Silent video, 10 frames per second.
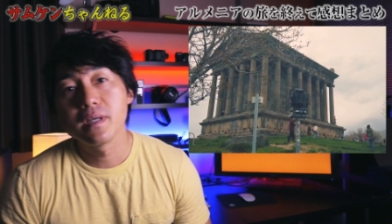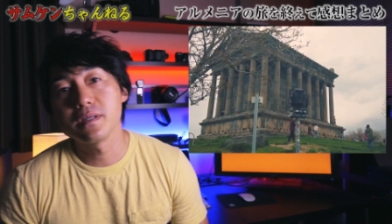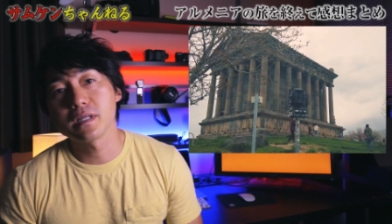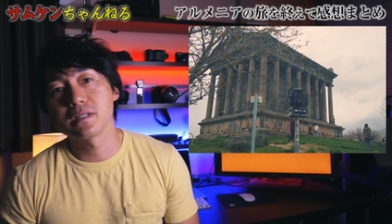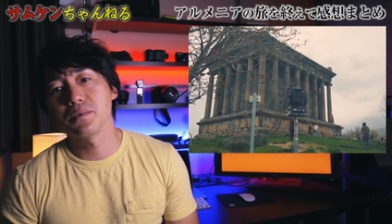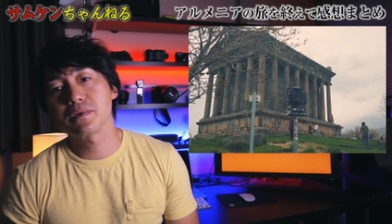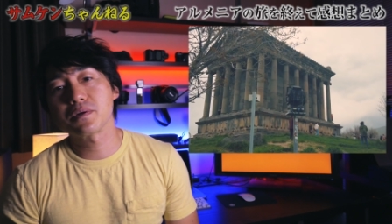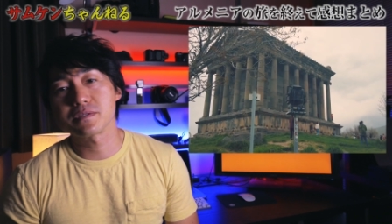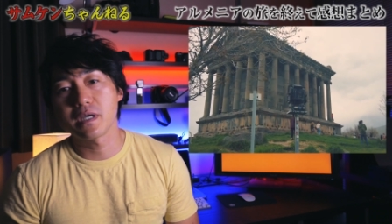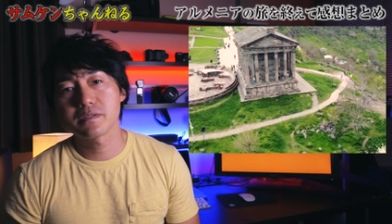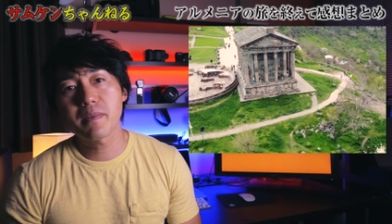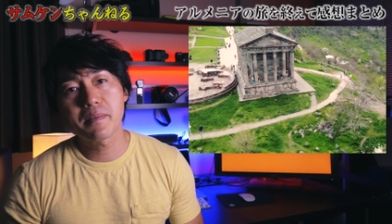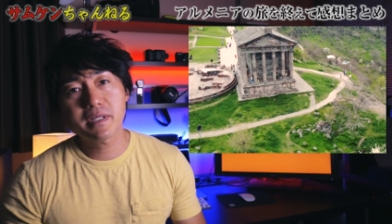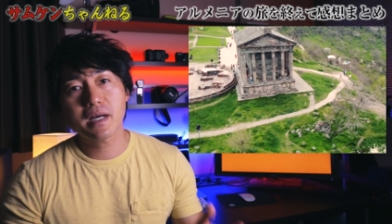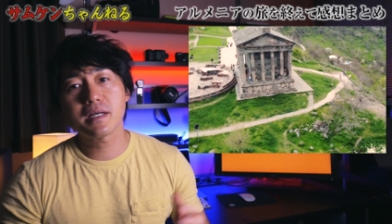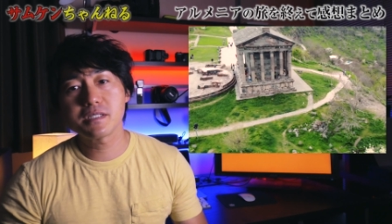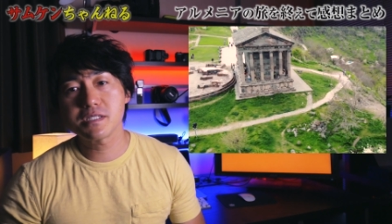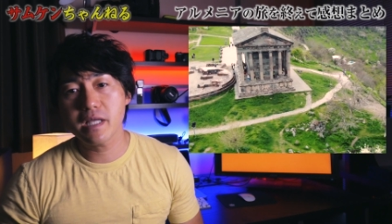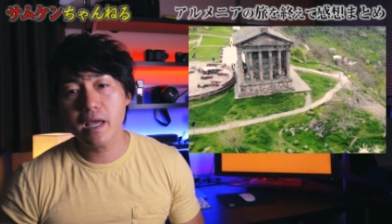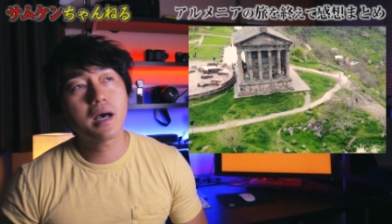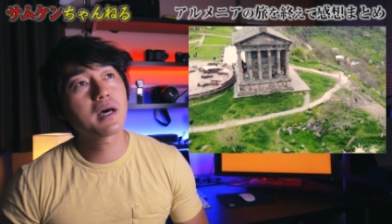いう建物でございます。まあ、見た感じね、